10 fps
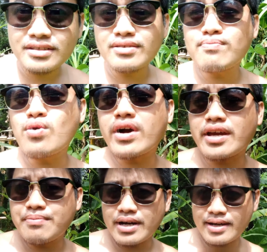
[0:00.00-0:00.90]
yung bunga
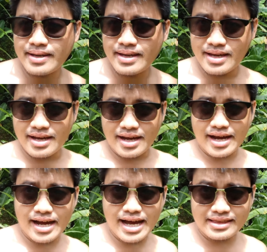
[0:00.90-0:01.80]
iba
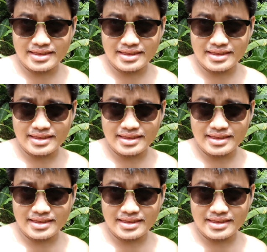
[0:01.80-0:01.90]
at